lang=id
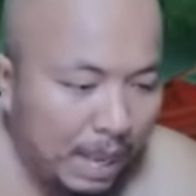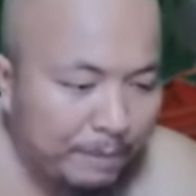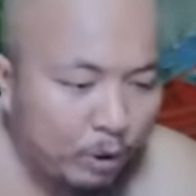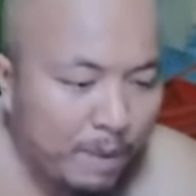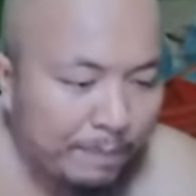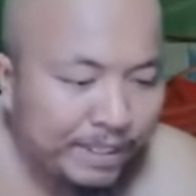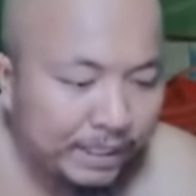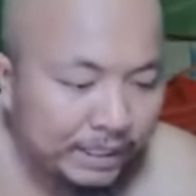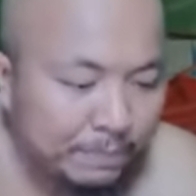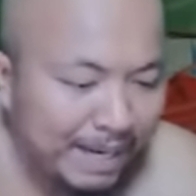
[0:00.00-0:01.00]
Apa kok babi?
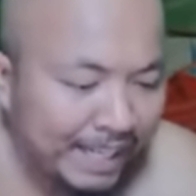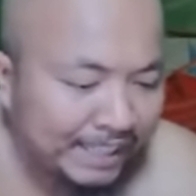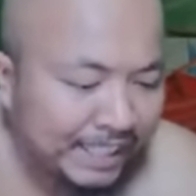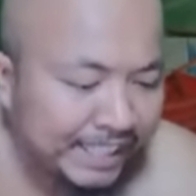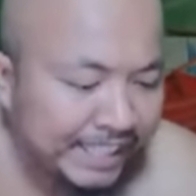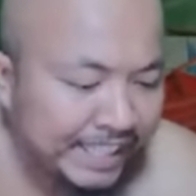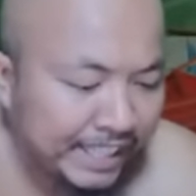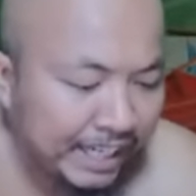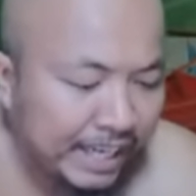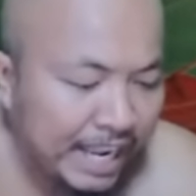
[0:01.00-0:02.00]
Bener rasanya
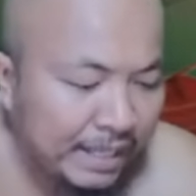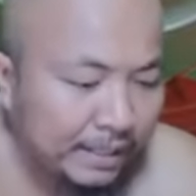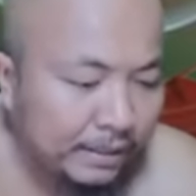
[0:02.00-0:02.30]
diginikan, nah?